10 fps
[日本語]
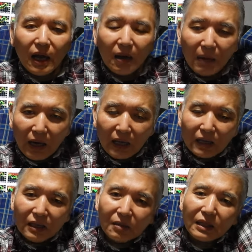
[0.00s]
幅が
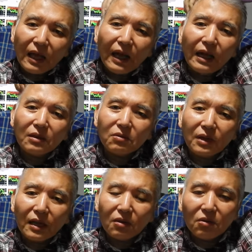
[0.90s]
高いの
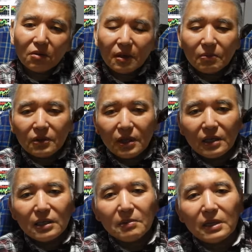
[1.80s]
だけをね、分
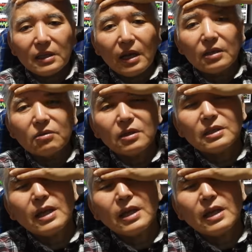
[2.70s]
析しました。それで